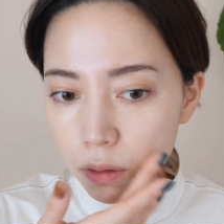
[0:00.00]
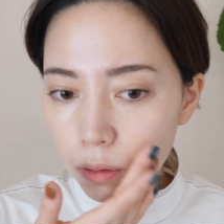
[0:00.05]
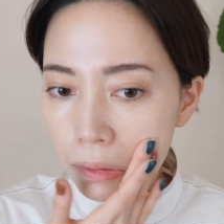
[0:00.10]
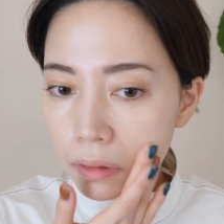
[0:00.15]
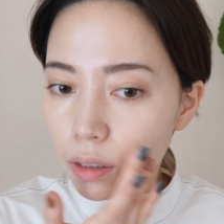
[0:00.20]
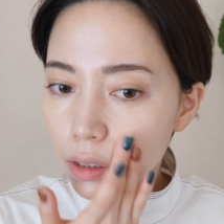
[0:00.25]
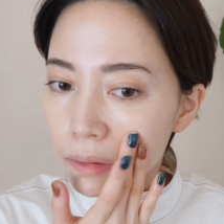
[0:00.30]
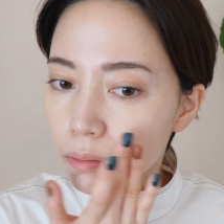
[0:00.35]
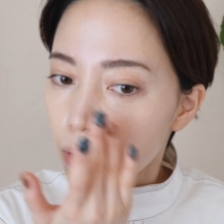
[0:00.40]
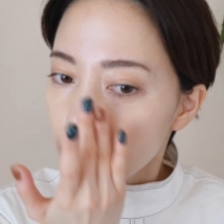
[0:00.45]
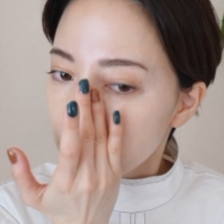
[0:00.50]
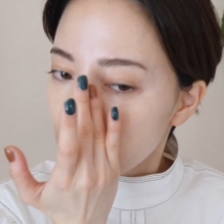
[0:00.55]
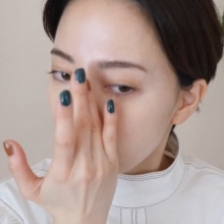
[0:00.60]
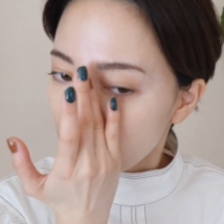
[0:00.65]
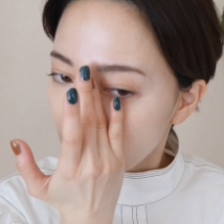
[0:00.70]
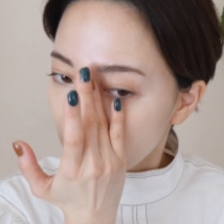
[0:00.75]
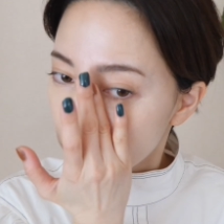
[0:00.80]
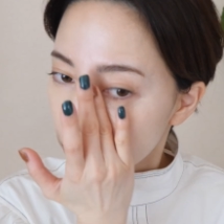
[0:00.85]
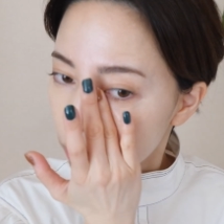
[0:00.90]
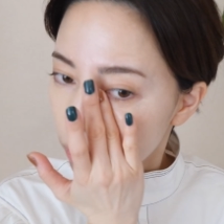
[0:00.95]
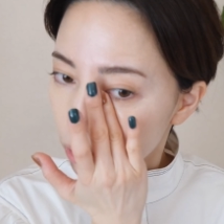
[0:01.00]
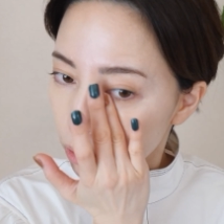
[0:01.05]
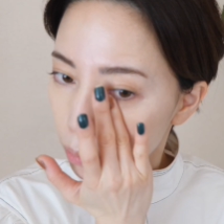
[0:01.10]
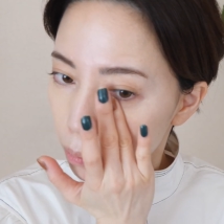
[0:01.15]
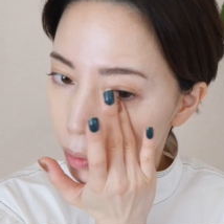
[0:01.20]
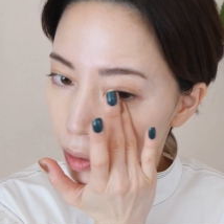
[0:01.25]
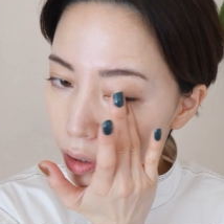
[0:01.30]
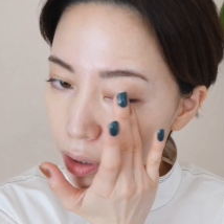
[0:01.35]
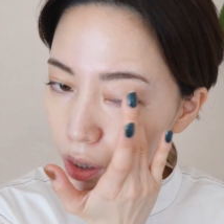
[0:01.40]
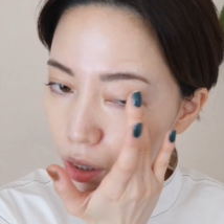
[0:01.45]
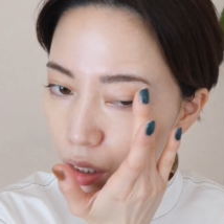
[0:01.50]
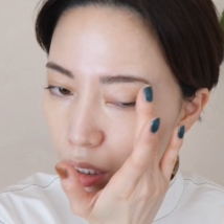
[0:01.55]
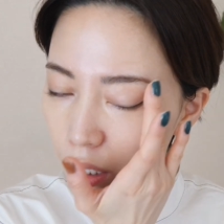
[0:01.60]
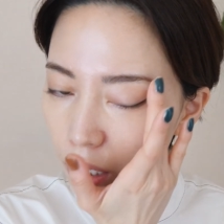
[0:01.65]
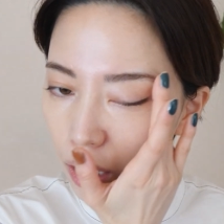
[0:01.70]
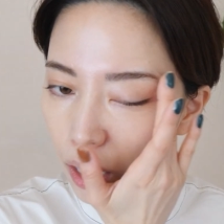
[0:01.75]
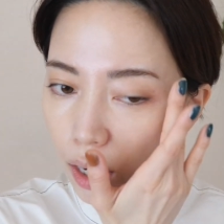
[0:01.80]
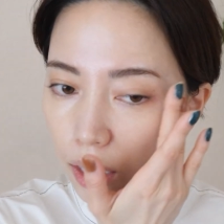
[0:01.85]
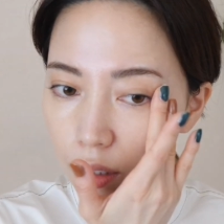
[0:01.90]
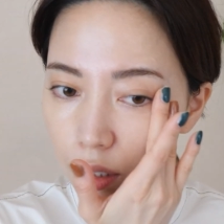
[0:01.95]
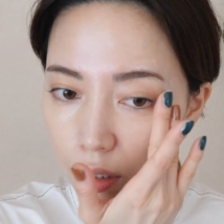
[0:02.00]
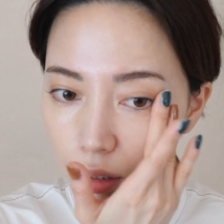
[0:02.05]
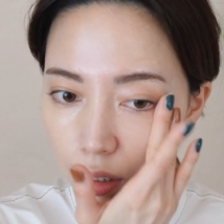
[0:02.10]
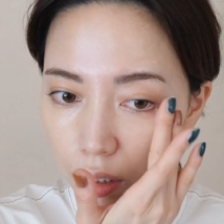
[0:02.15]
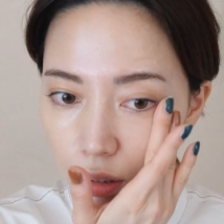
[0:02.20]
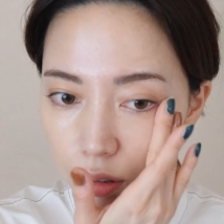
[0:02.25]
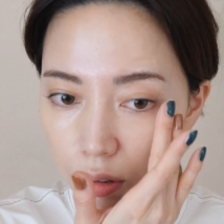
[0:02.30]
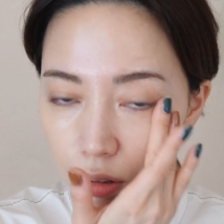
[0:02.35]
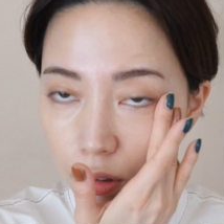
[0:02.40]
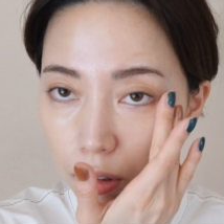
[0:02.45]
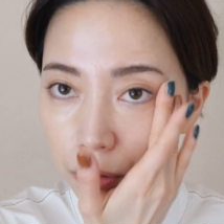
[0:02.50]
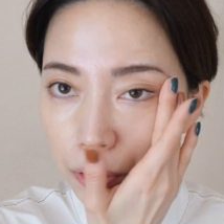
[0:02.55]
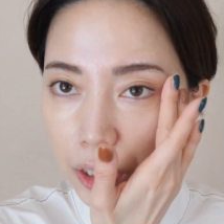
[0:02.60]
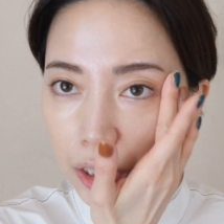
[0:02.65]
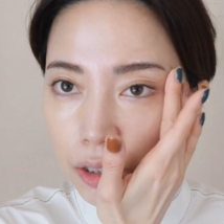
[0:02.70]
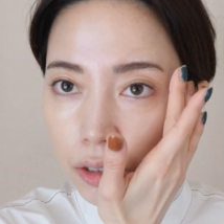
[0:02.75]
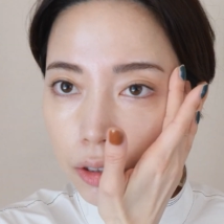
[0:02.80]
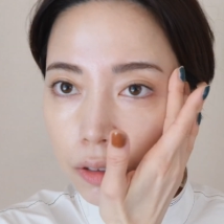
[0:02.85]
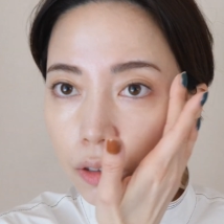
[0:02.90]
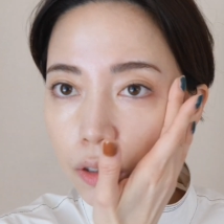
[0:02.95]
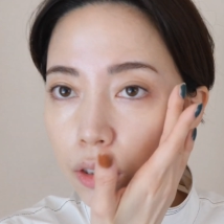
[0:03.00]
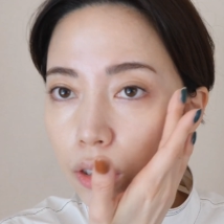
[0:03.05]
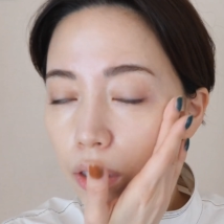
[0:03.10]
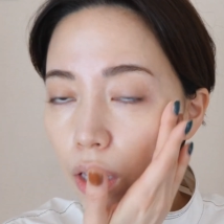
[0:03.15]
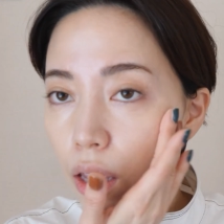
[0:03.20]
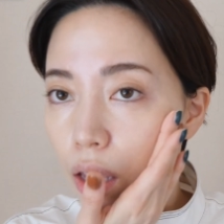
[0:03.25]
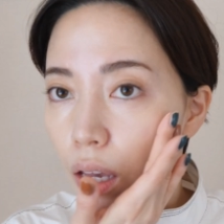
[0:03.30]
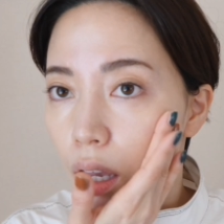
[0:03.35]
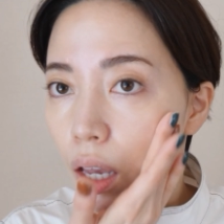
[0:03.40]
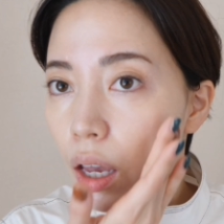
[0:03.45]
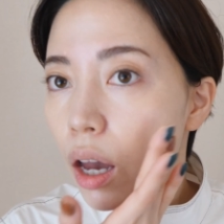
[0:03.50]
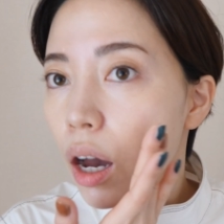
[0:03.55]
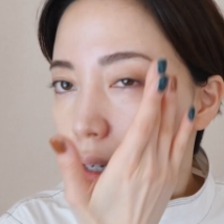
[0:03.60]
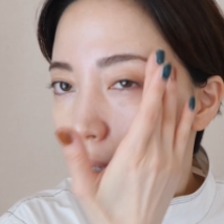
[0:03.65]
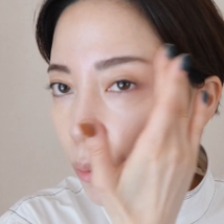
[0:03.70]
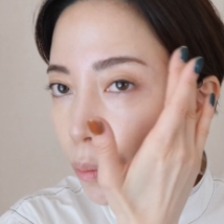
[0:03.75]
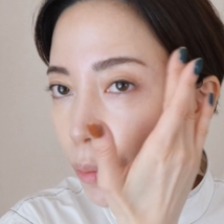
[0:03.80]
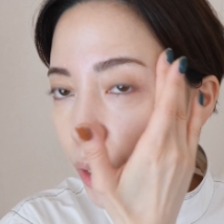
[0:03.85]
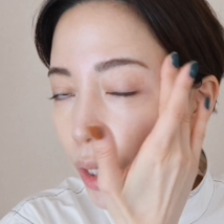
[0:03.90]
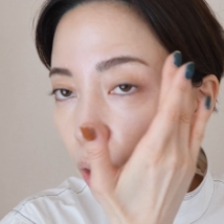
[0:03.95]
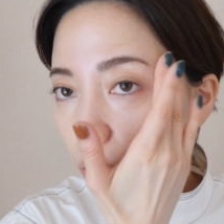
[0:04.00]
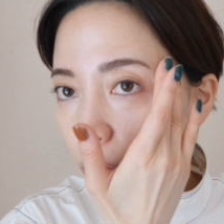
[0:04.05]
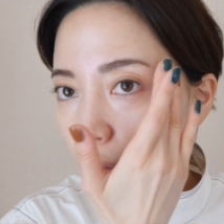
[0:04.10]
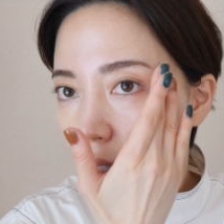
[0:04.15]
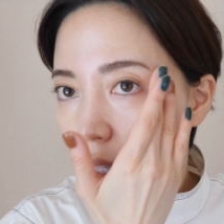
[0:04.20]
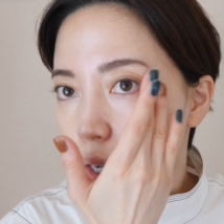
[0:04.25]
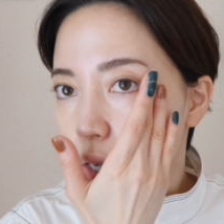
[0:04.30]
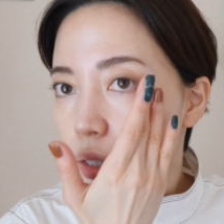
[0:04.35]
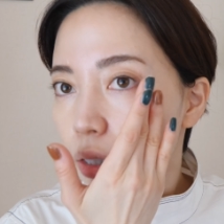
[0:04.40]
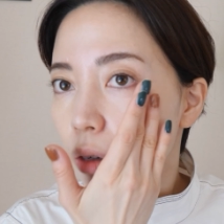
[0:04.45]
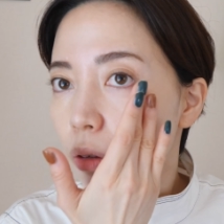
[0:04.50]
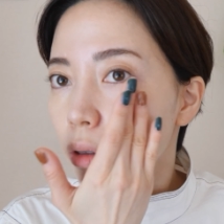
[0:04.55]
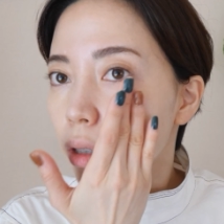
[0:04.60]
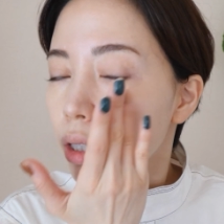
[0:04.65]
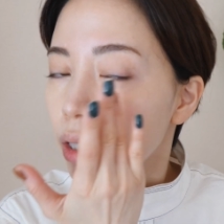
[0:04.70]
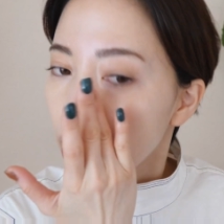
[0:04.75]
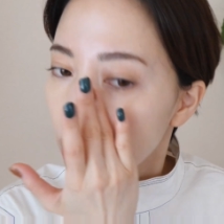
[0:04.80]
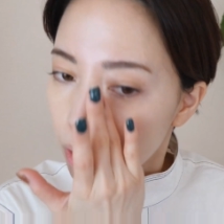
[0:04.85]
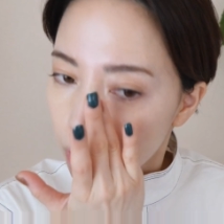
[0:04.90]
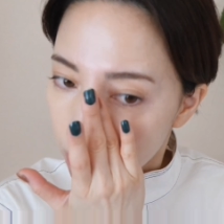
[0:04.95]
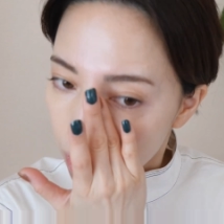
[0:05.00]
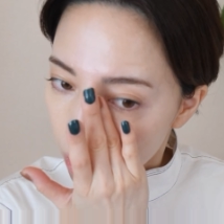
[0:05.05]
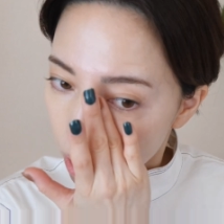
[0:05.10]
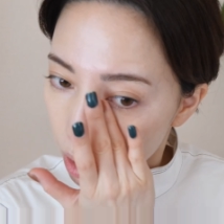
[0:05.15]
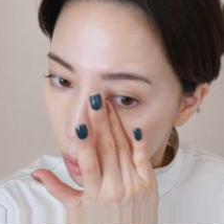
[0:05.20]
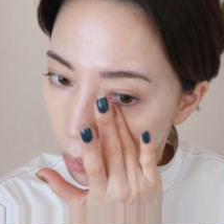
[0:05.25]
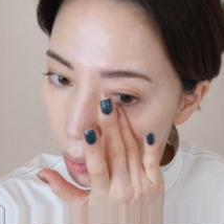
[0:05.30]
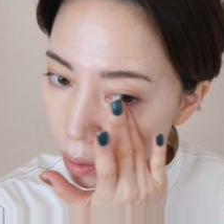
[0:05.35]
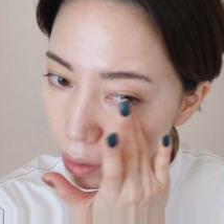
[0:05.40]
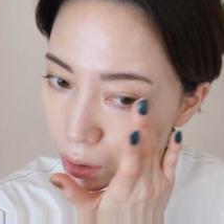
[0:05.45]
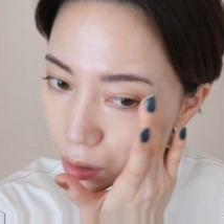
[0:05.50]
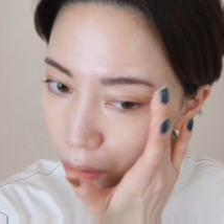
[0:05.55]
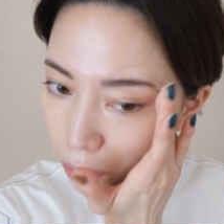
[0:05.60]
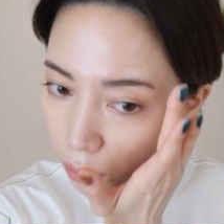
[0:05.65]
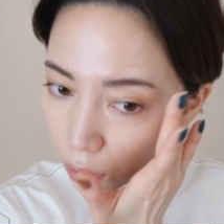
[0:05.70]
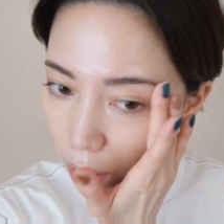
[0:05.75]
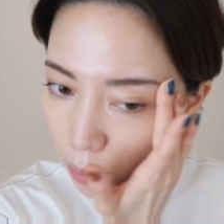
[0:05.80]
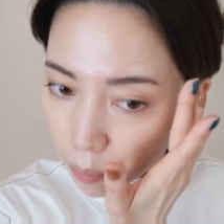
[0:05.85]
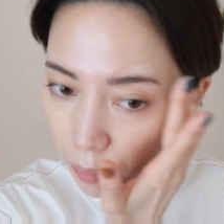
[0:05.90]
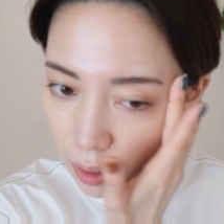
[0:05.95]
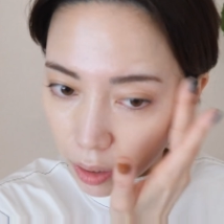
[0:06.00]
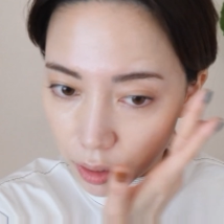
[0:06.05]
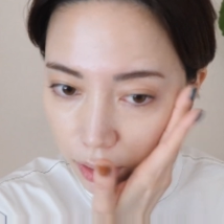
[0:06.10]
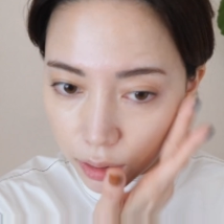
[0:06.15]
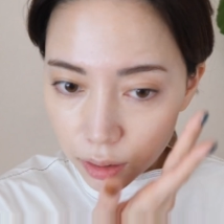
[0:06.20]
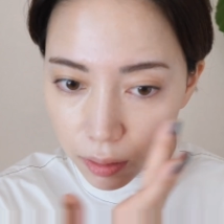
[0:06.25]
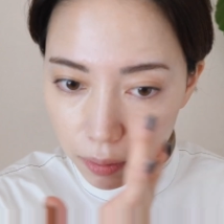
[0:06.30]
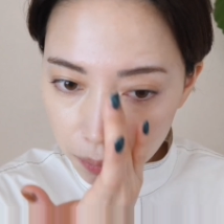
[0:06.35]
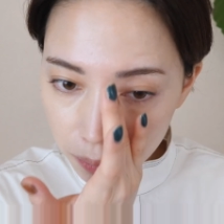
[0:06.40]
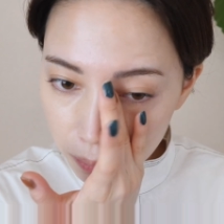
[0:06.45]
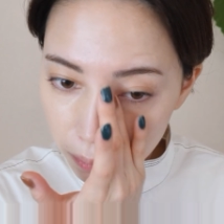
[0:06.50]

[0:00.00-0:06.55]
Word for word: なじませていくとぴったり肌にすぐフィックスしてピタッとね肌をきれいにカバーしてくれます